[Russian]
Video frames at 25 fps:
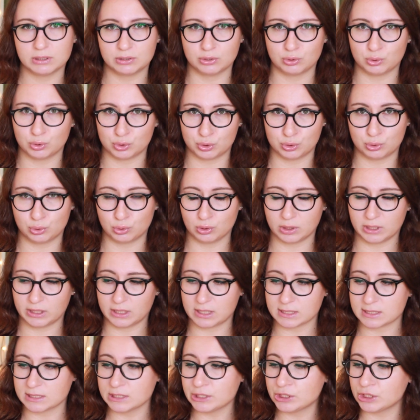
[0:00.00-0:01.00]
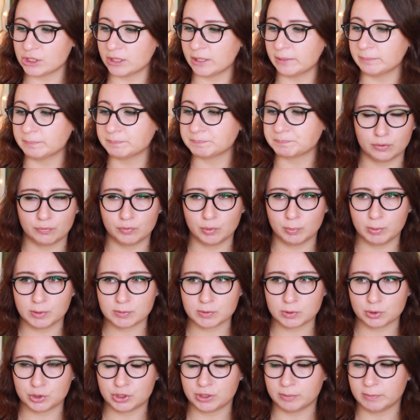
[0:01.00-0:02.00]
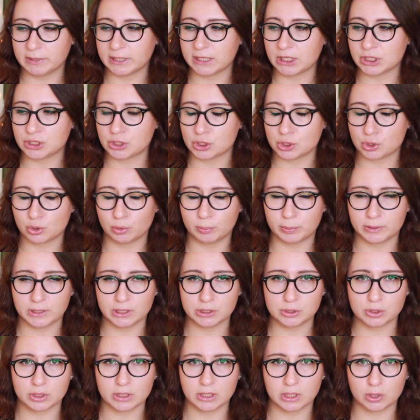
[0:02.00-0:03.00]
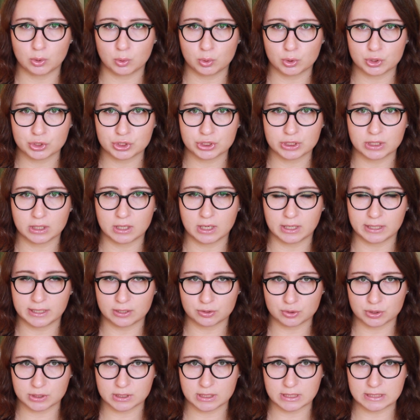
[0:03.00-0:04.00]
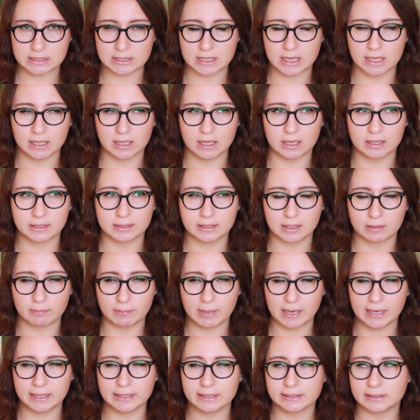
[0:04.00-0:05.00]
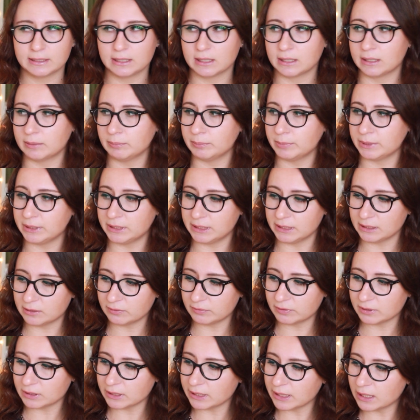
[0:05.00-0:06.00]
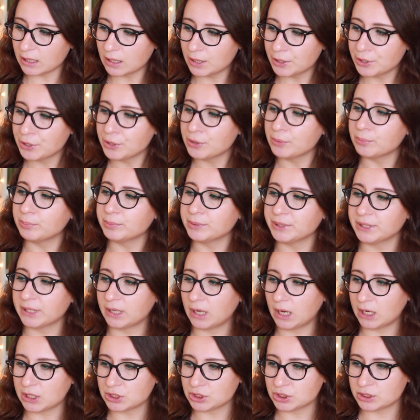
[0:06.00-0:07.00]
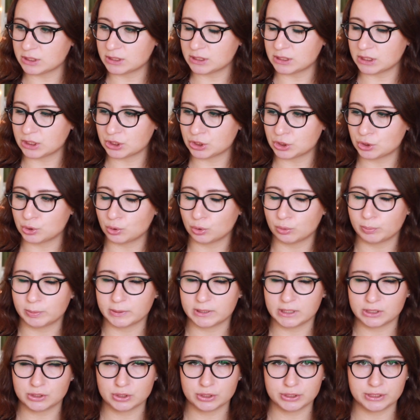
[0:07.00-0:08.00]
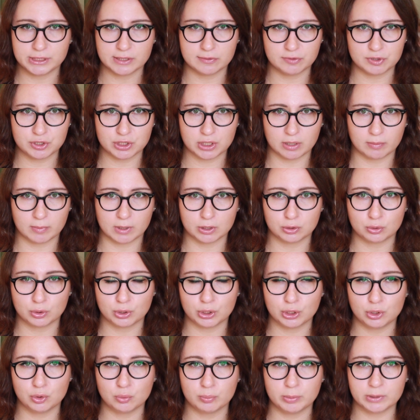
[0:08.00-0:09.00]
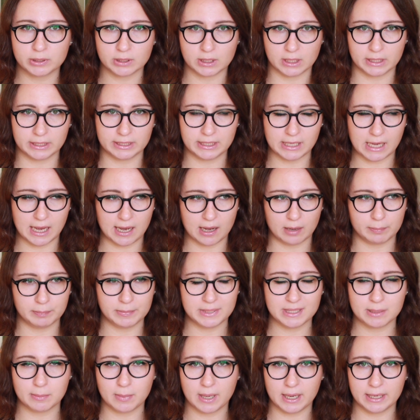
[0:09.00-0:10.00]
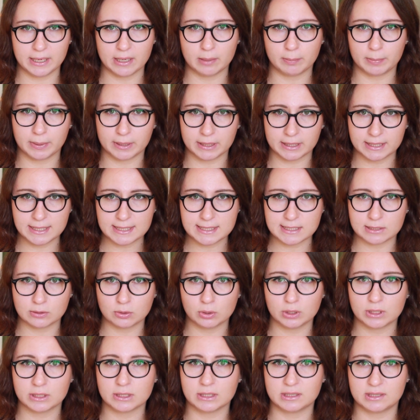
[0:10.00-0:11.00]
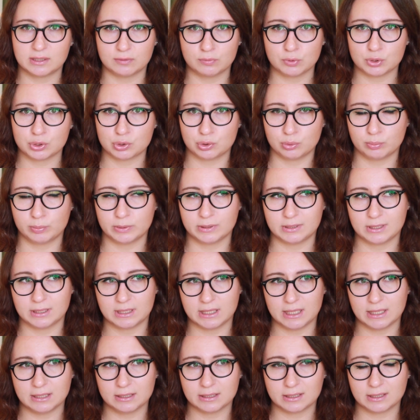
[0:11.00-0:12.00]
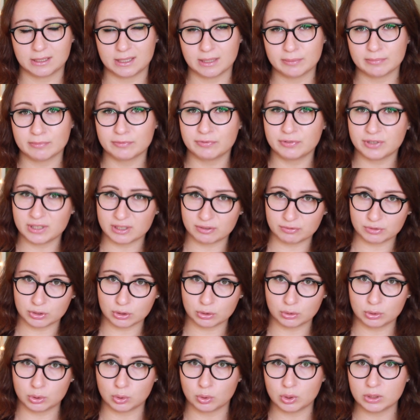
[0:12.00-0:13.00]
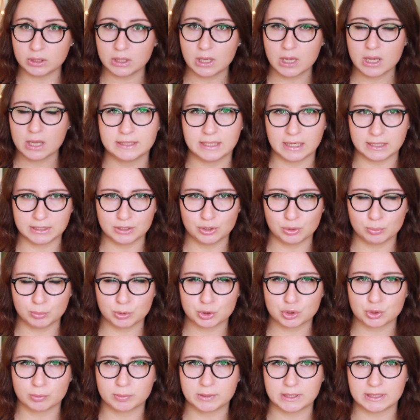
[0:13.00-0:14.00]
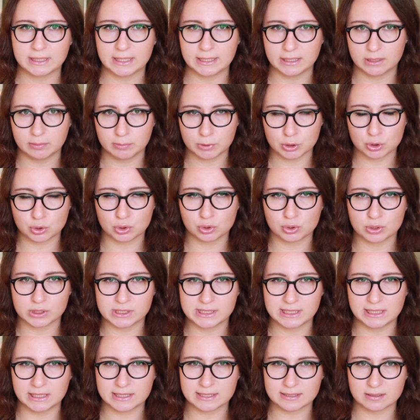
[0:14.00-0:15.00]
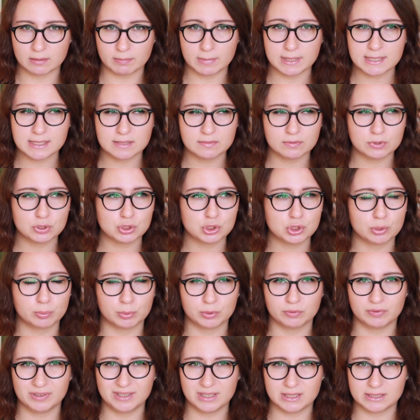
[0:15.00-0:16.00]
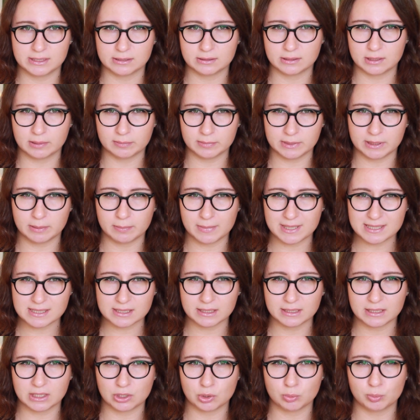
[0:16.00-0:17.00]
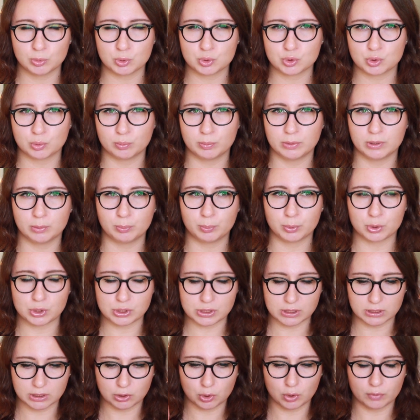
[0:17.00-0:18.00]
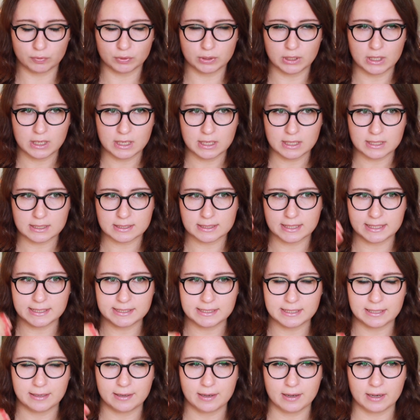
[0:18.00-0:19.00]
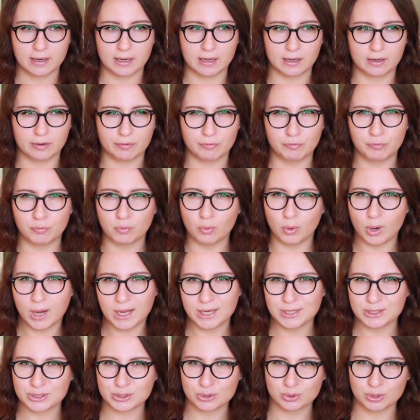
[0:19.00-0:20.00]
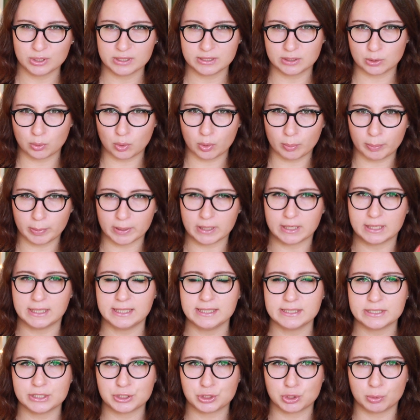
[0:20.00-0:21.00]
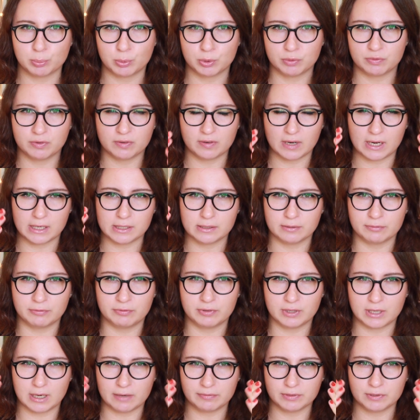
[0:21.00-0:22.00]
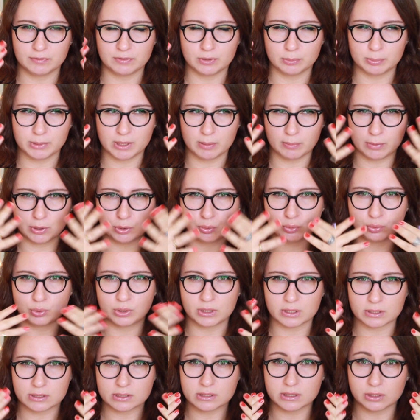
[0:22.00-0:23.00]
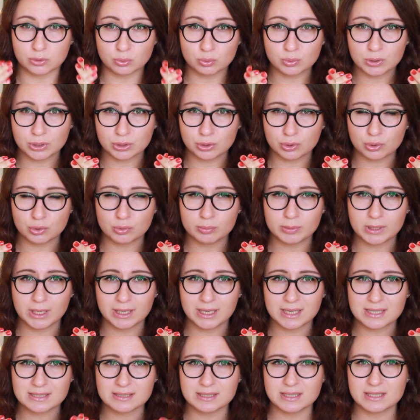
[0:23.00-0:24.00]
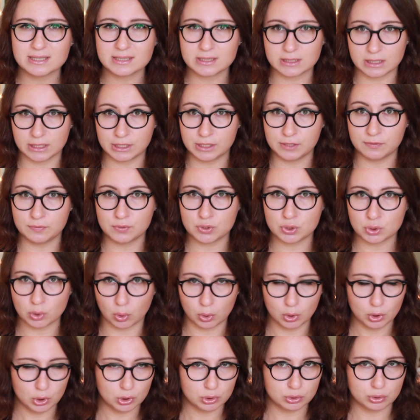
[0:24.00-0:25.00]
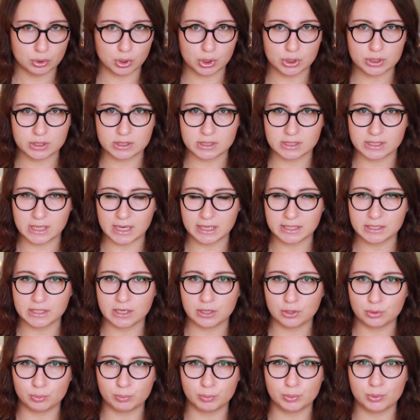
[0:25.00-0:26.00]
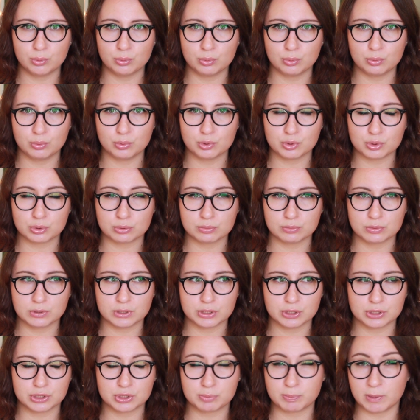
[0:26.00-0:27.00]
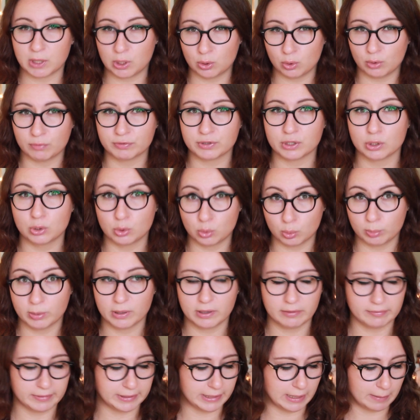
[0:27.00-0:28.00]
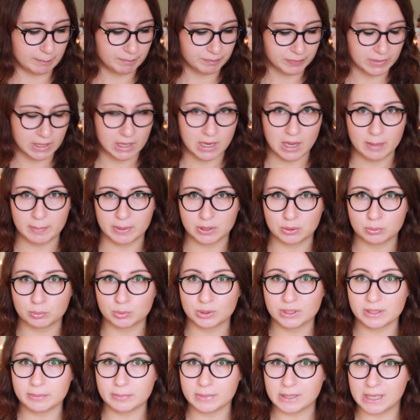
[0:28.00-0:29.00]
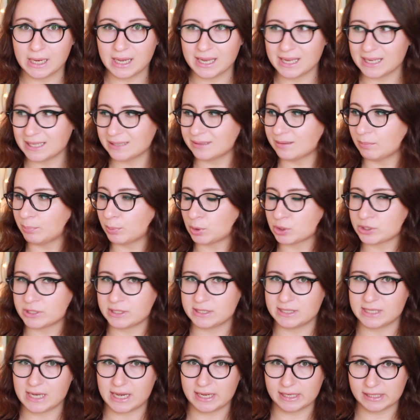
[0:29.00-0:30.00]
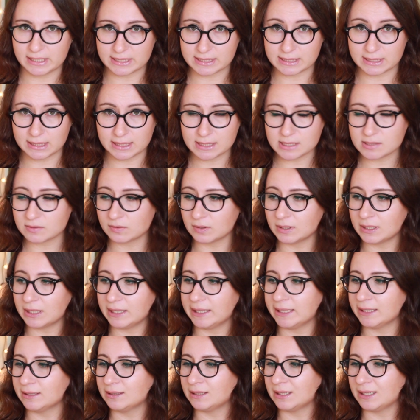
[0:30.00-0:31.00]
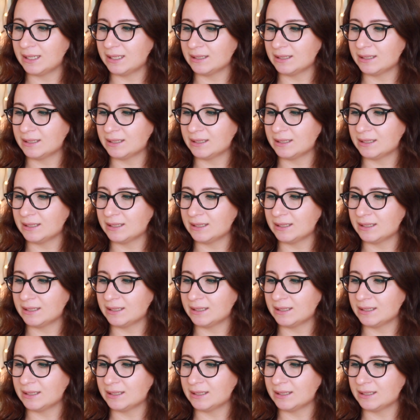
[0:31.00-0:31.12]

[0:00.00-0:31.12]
Это то, что только я слышала. В любом случае, мне кажется, что он подойдет для кожи, как я уже сказала, нормальной для комбинированной. Мне кажется, что он подойдет девочкам, которые любят, как я, минимальное покрытие, только для того, чтобы тональный крем вы выровнял тон. Я не люблю, чтобы тональник мне что-то сильно замазывал, чтобы он выглядел на мне маской. Я люблю, чтобы было просто такое вот, знаете, как вуаль, что ли, такое покрытие, чтобы он не выравнивал мне мою красноту, которая у меня есть на лице, и все. То есть я не люблю э, шпаклевки, грубо говоря. Поэтому для меня это просто идеальное средство на лето.